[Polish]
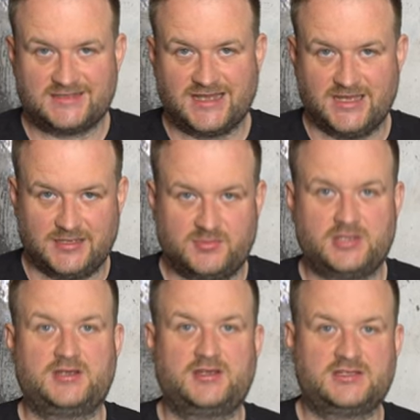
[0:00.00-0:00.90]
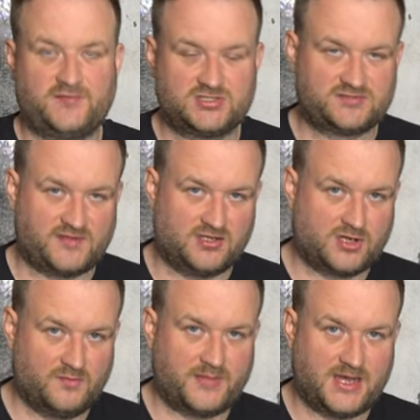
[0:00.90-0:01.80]
zanim e, stworzę swojego
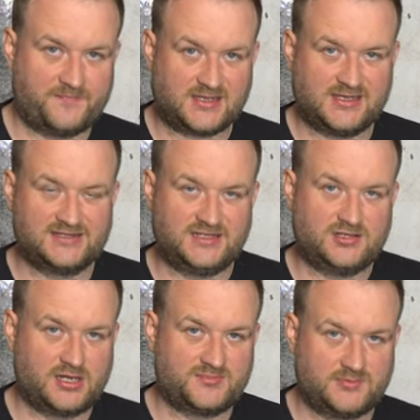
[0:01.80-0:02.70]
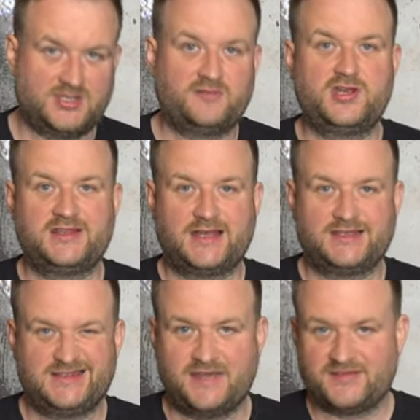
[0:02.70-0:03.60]
kompa, Gantritora przemianowuję na
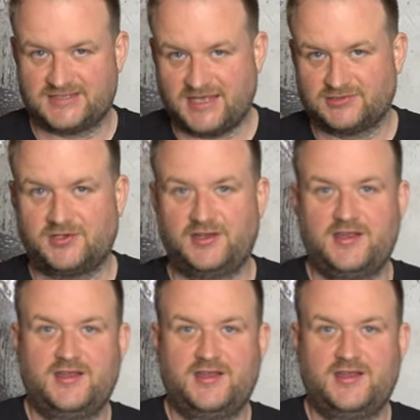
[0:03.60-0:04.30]
Devastator,